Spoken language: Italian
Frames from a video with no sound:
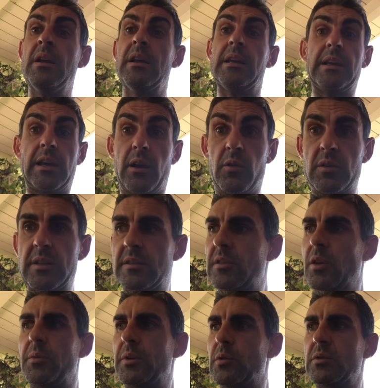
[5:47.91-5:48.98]
In che cosa è
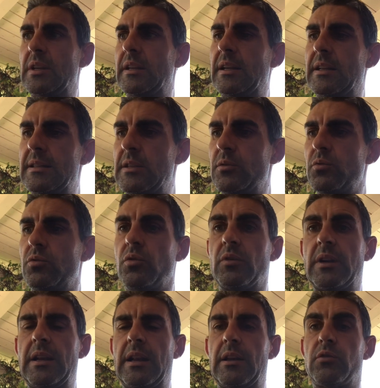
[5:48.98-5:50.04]
strepitosa? Innanzitutto
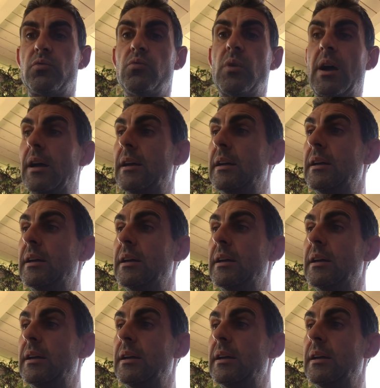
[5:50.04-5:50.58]
nella sua,